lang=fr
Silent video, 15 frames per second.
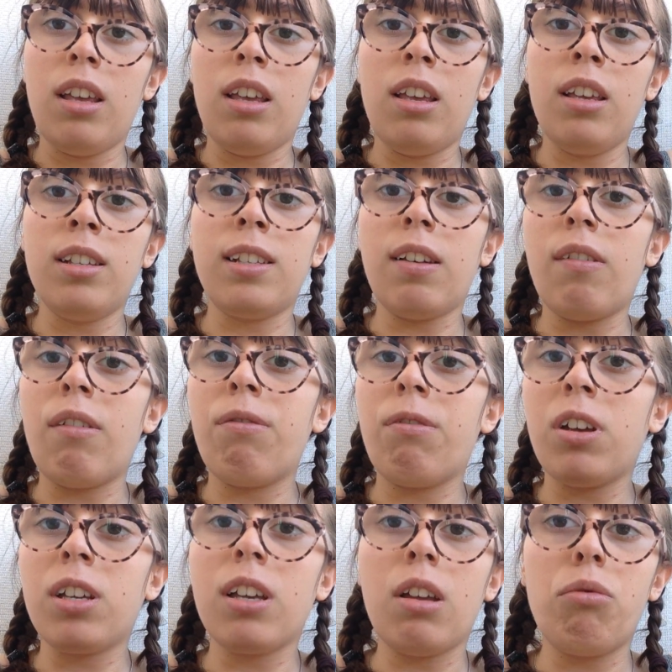Et ça va
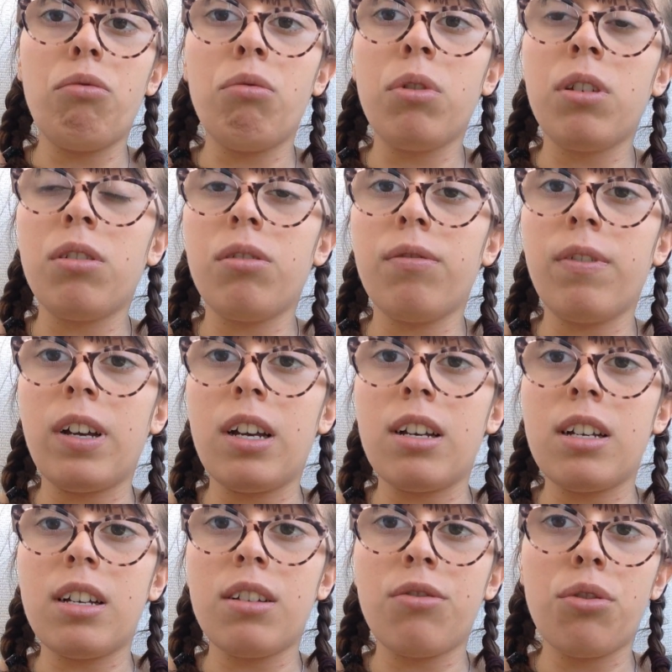faire qu'Anouk
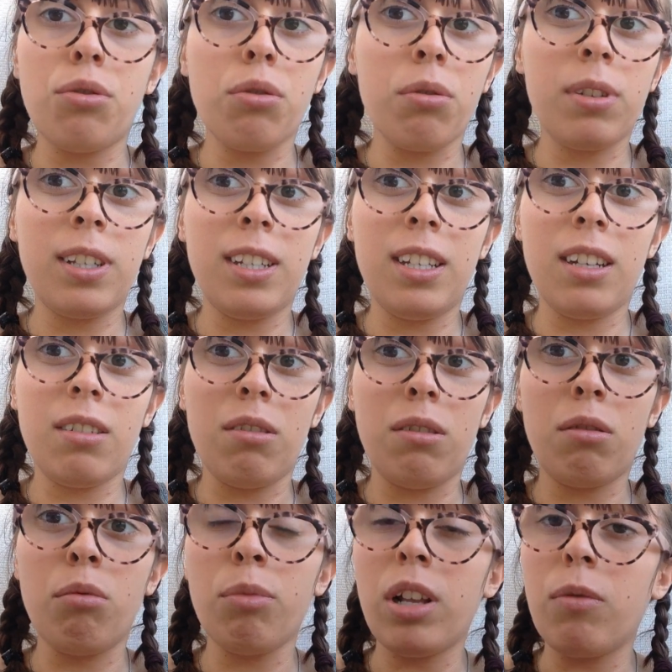va se sentir
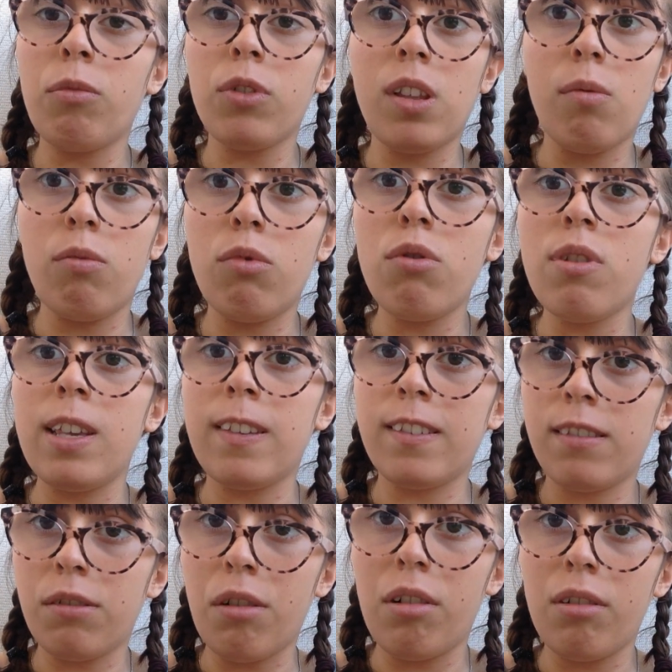complètement diminuée et
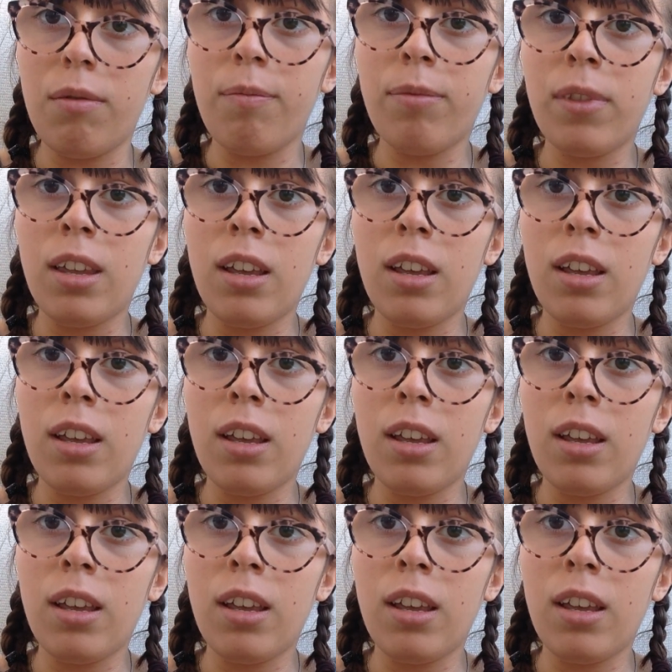seule